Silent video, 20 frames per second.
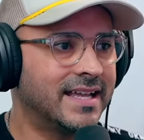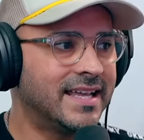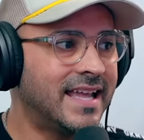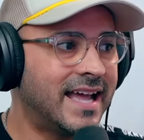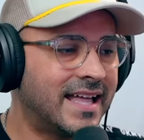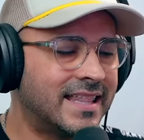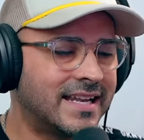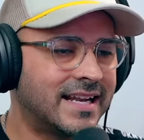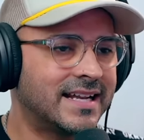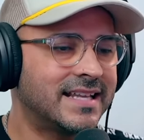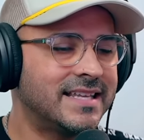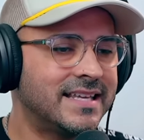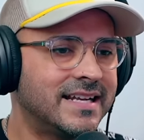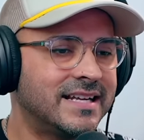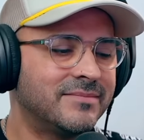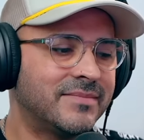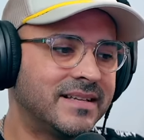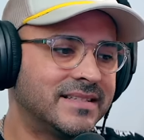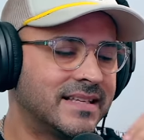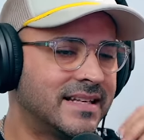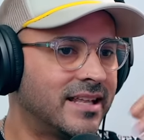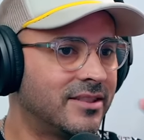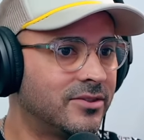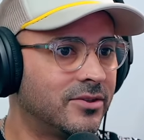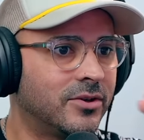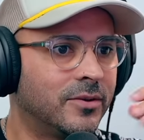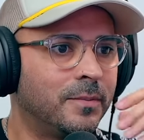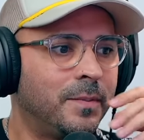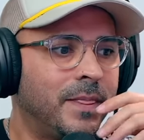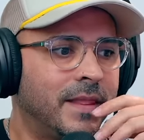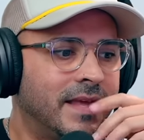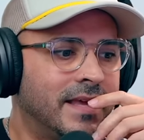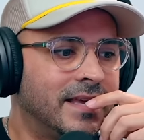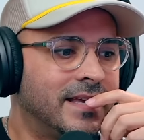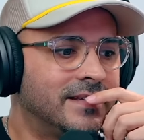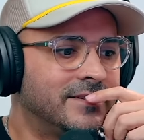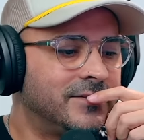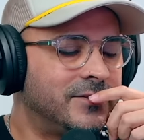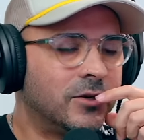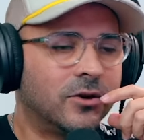Y Adriana y Yelene me dicen las dos.
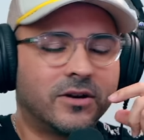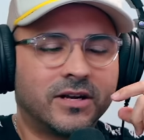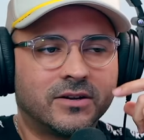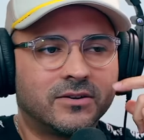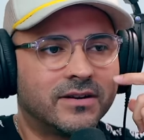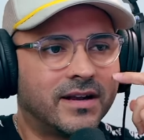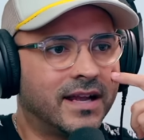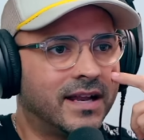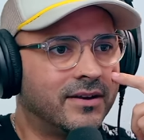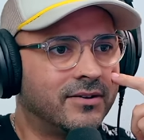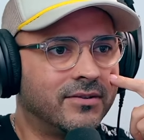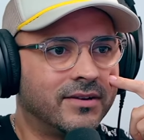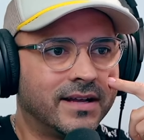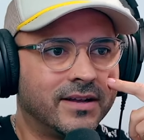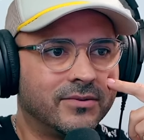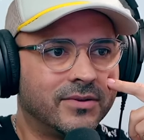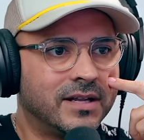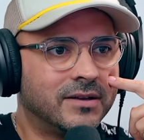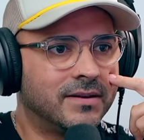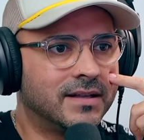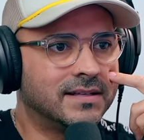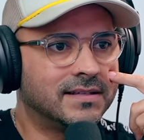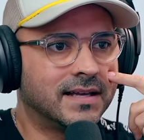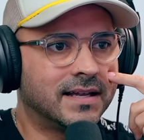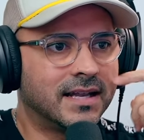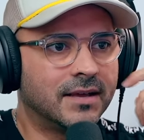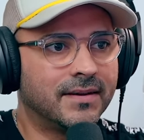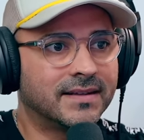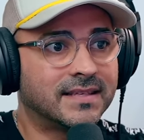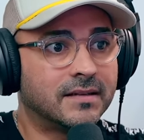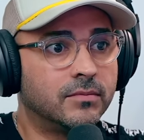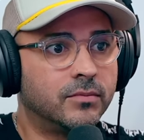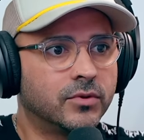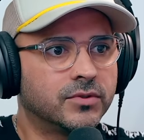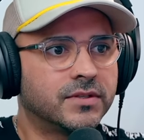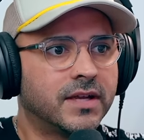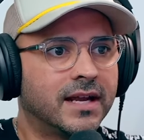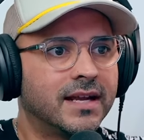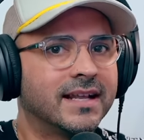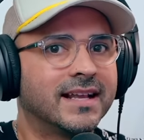Yo creo que no es Universal, debe ser
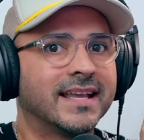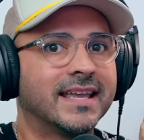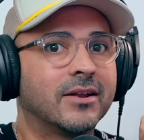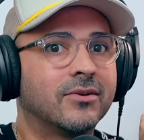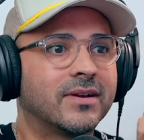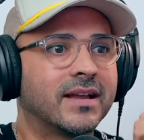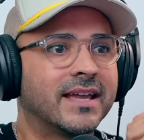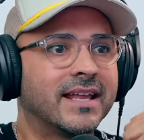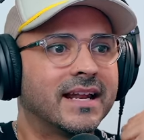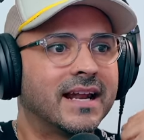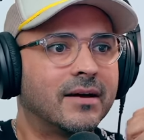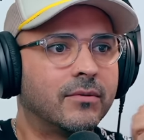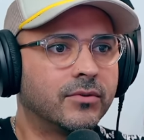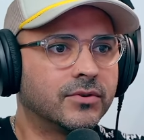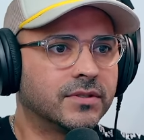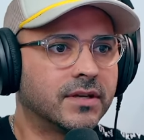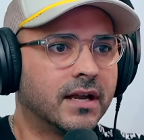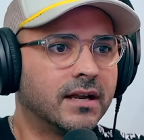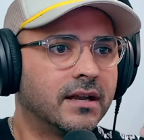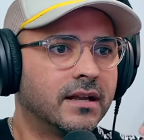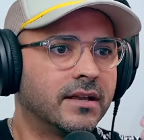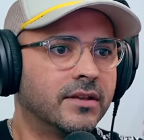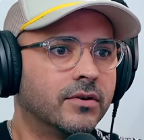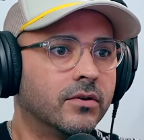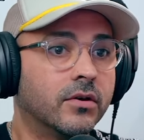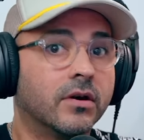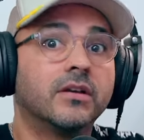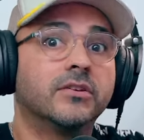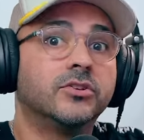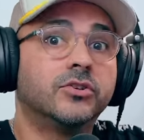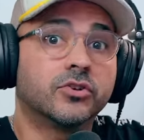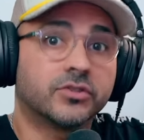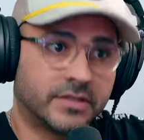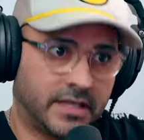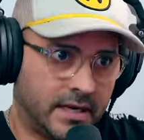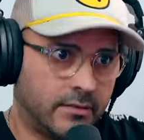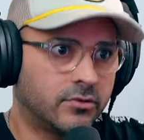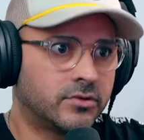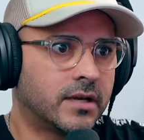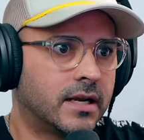Busch Garden. Ella lo que quiere es a Busch Y yo, yo sé
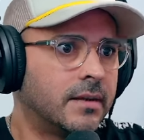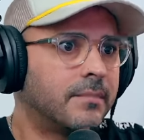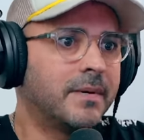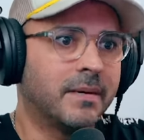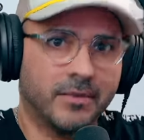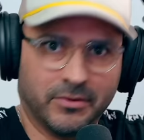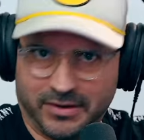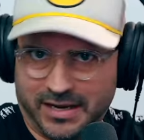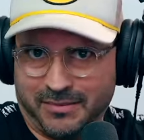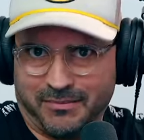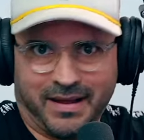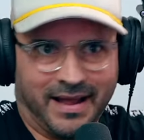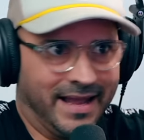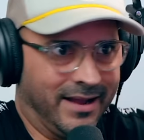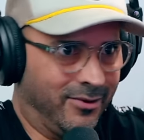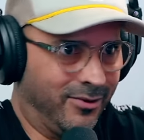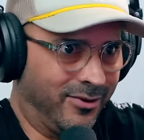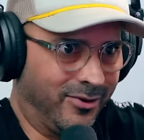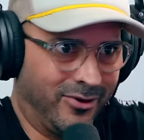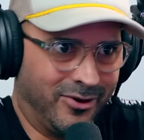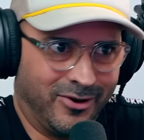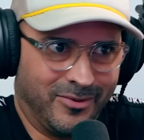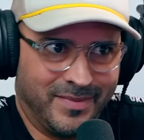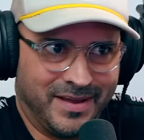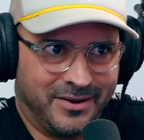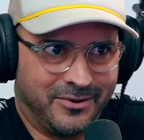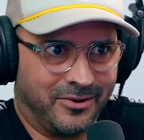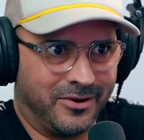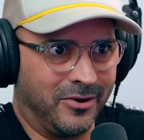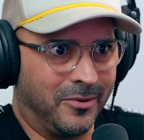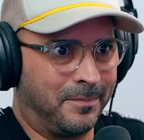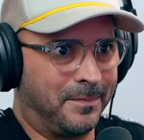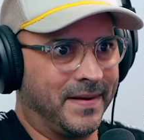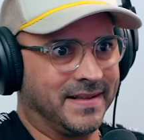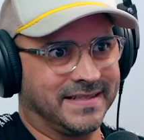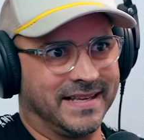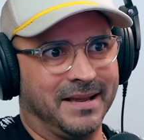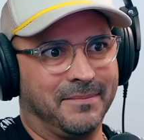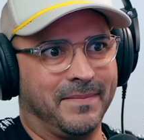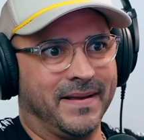que Busch Garden, primero que es más económico, los
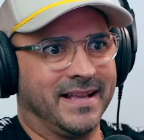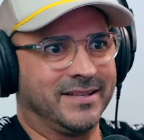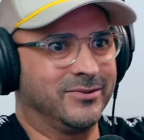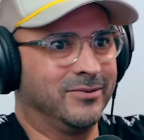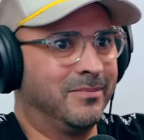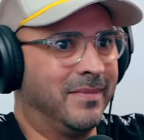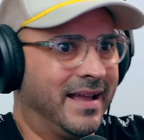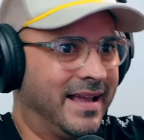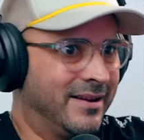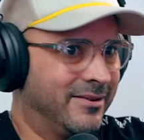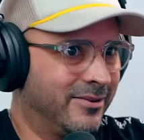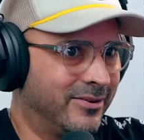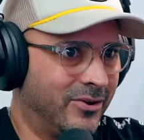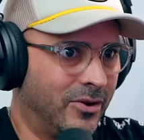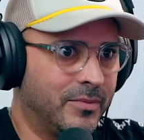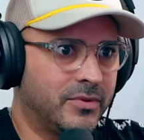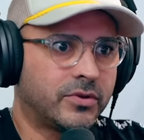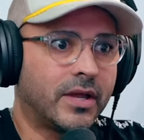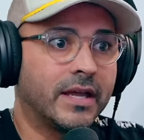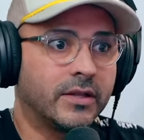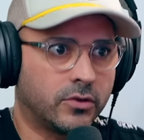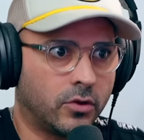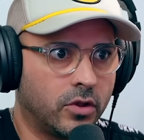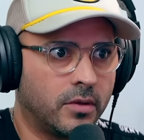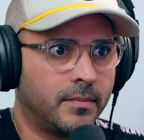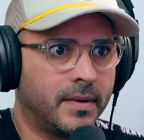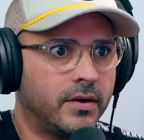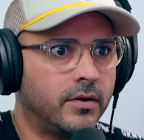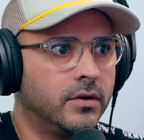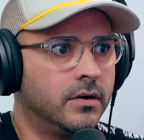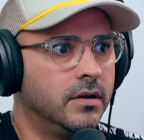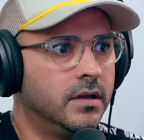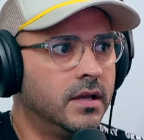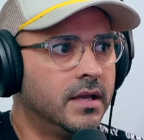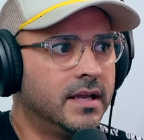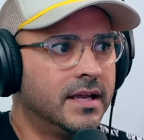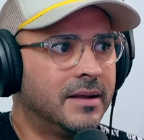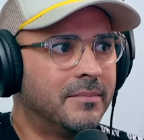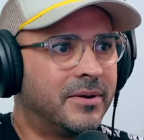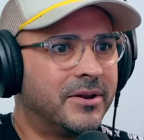pasajes para allá son más económicos, o sea, todo es mejor.
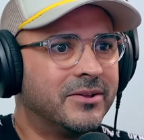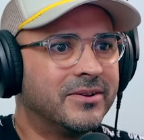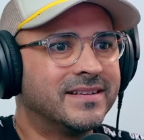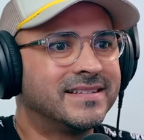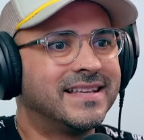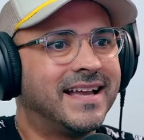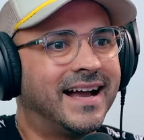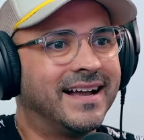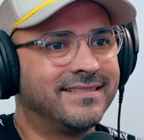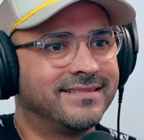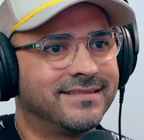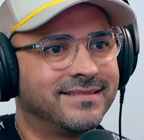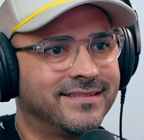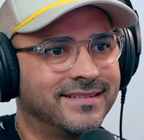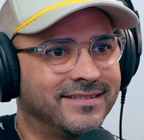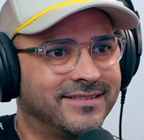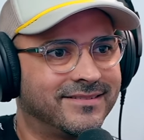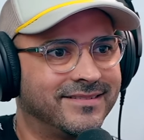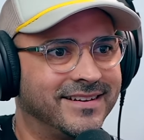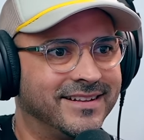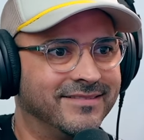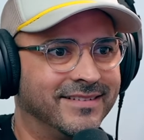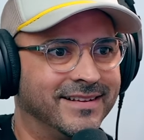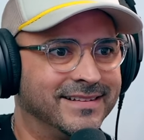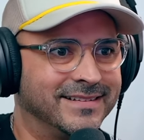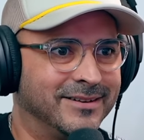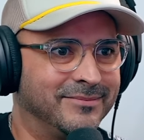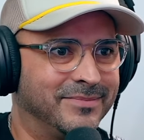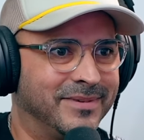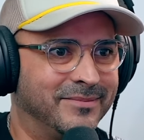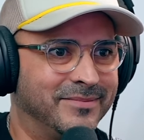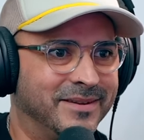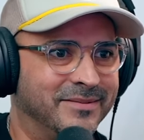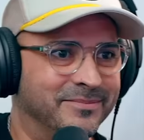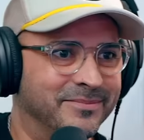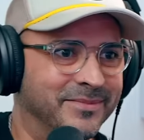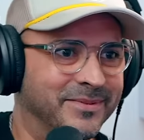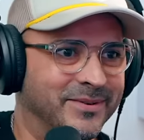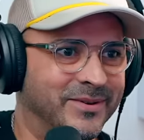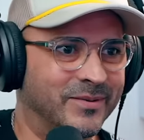Pero yo decía, Universal para mí
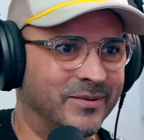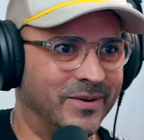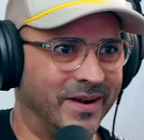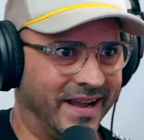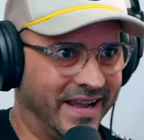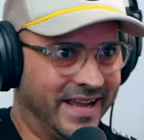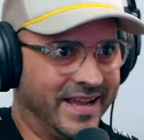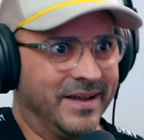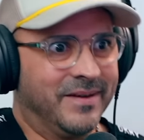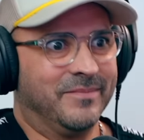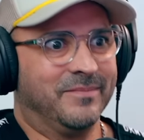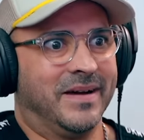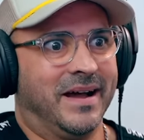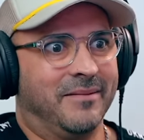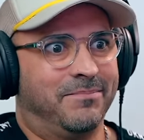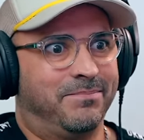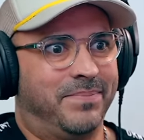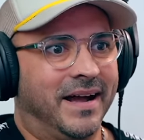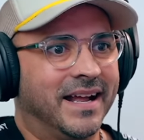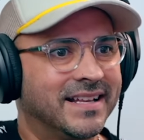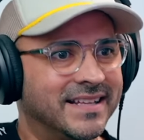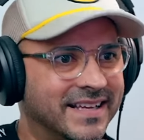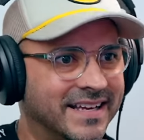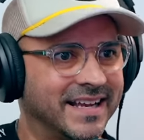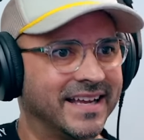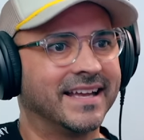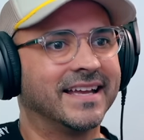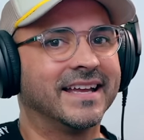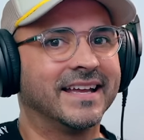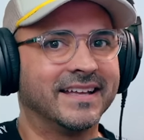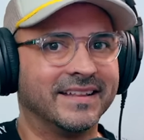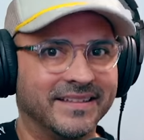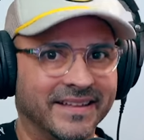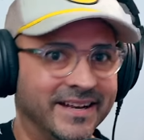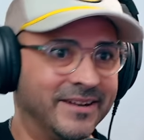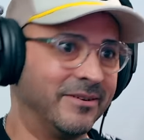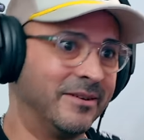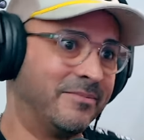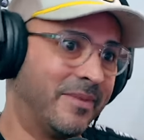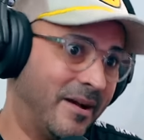es como que más parque que.
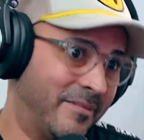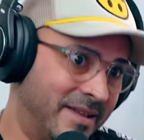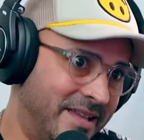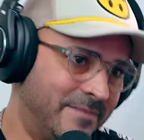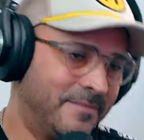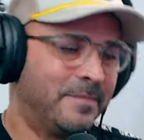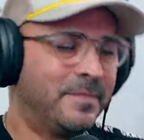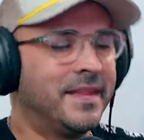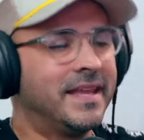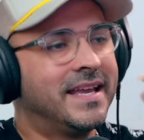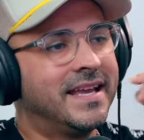Anyway, para mí.